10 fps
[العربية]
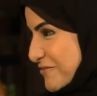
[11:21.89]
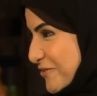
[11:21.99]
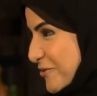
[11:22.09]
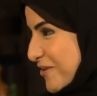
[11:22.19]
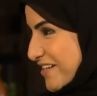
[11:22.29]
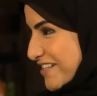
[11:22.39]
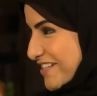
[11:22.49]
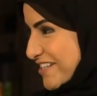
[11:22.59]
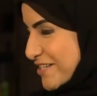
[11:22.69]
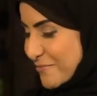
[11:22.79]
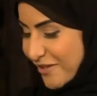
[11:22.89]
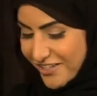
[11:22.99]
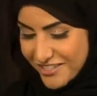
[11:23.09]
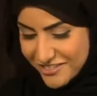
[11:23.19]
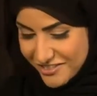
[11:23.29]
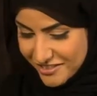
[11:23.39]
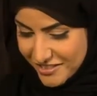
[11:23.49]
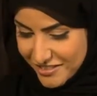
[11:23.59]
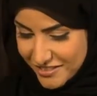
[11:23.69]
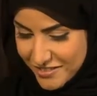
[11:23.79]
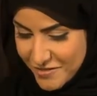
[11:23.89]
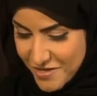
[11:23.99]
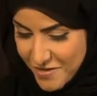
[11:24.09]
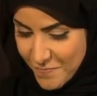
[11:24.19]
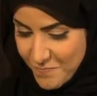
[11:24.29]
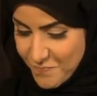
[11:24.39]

في حواري معك وانا اكثر